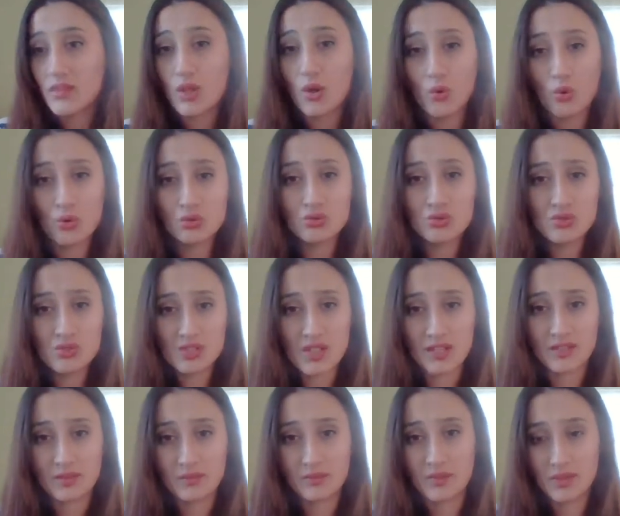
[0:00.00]
30
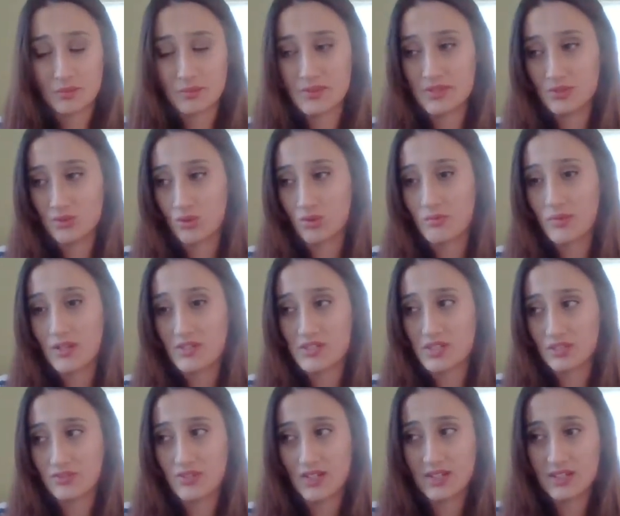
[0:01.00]
santimlik bir normal
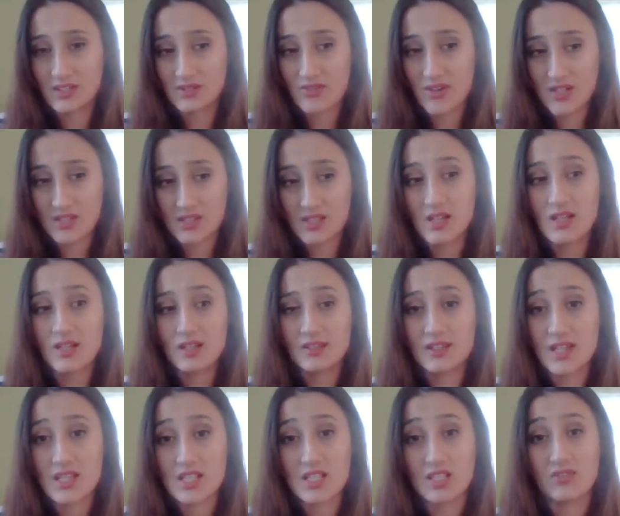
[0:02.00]
cetveliniz varsa
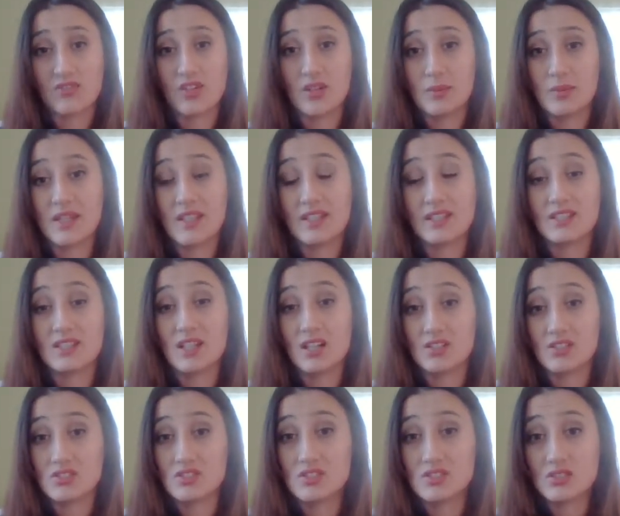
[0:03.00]
T cetvele bile
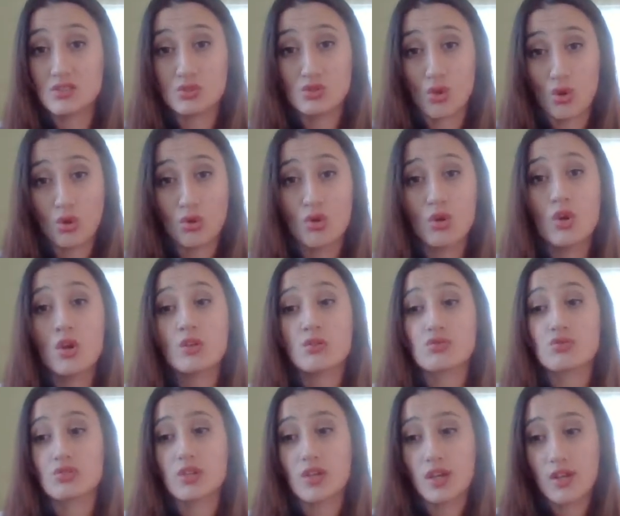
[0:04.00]
ihtiyacınız yok.
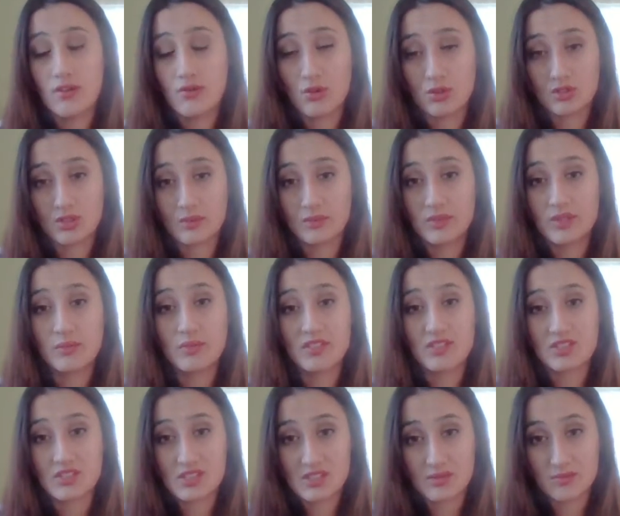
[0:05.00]
Çünkü ev ortamında bir
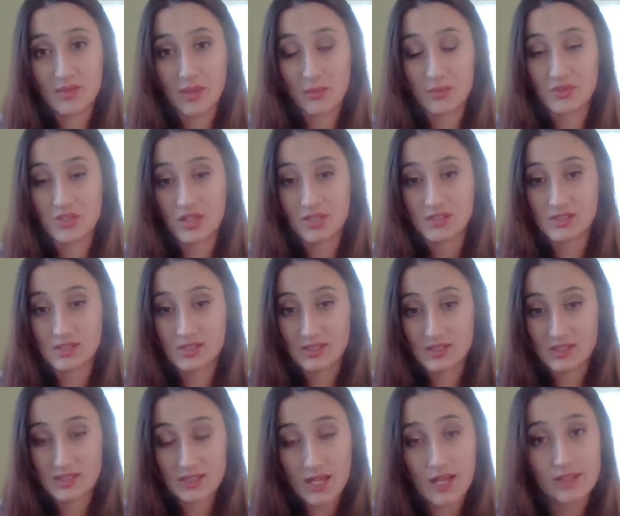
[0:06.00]
çizim
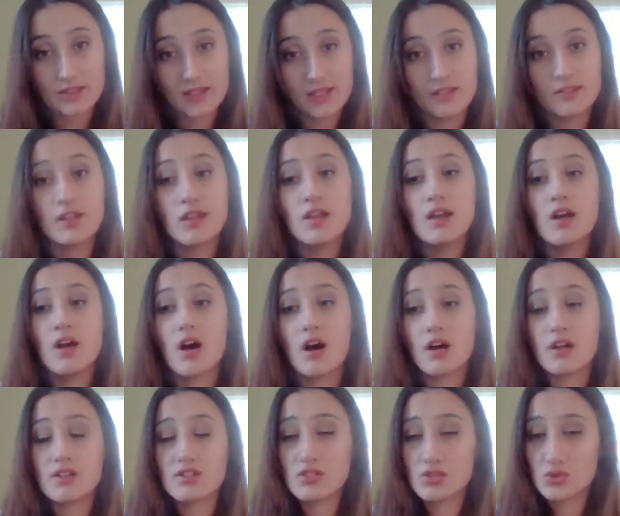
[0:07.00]
yapacaksınız zaten.
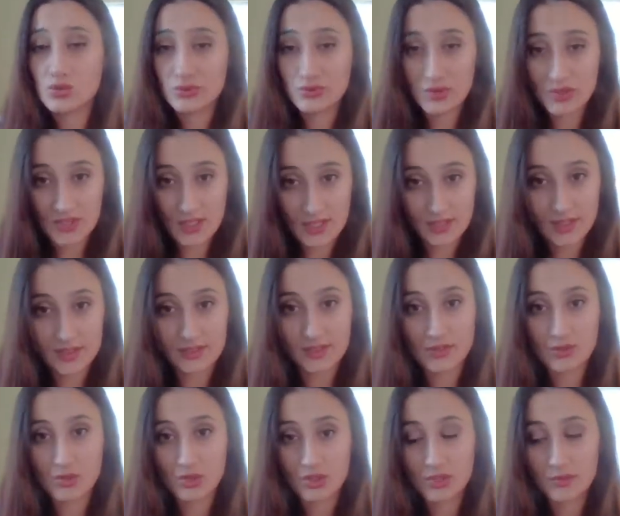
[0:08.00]
Ayrıca şunu da tekrardan
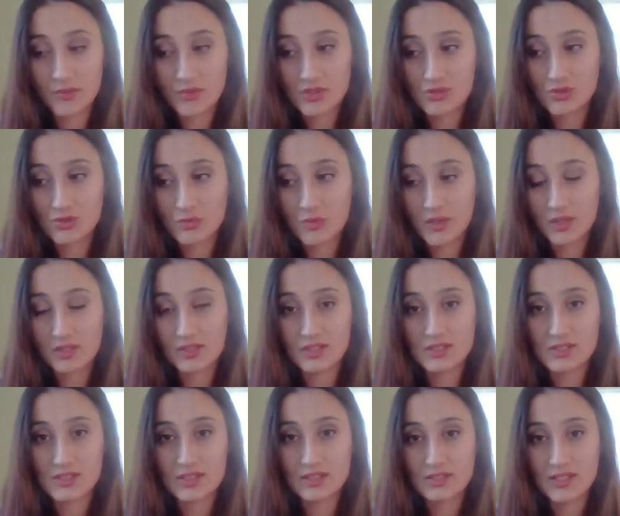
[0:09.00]
söylemek istiyorum
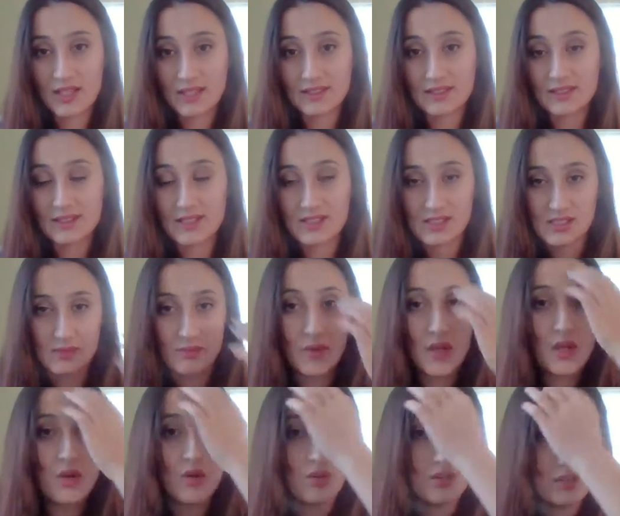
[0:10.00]
arkadaşlar. Teknik resim
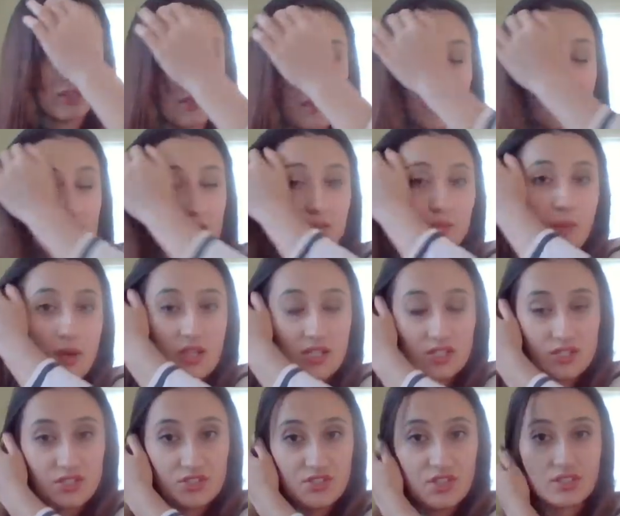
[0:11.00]
ödevleriniz
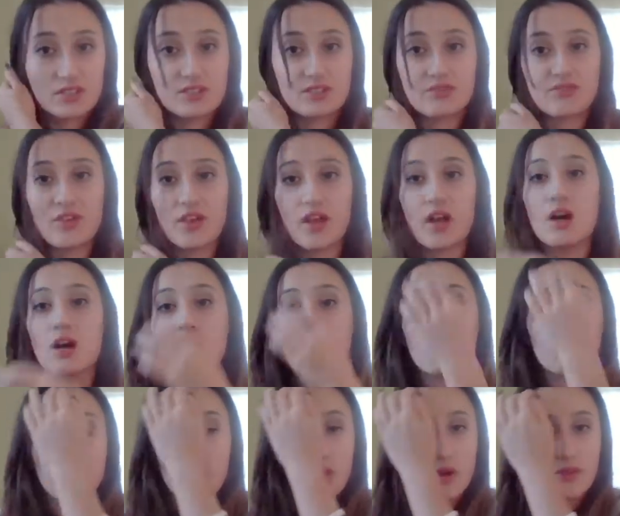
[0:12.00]
başlayacaktır veya
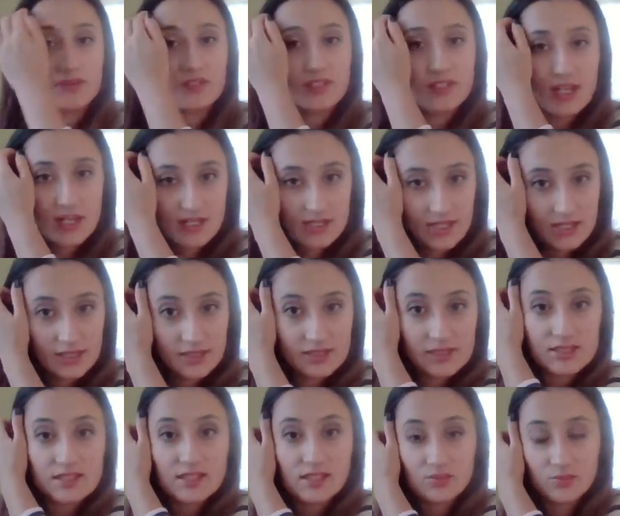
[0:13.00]
bu hafta derse
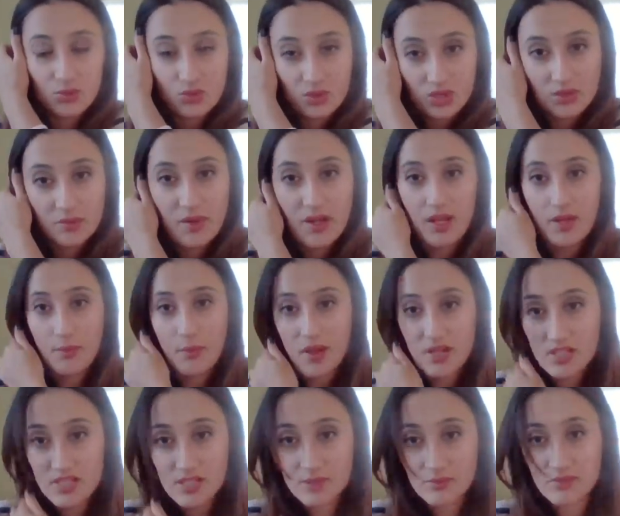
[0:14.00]
girdiyseniz büyük ihtimalle
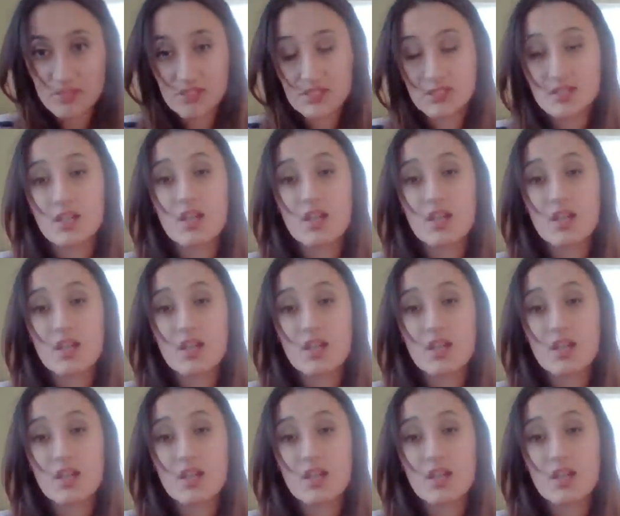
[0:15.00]
başlamıştır.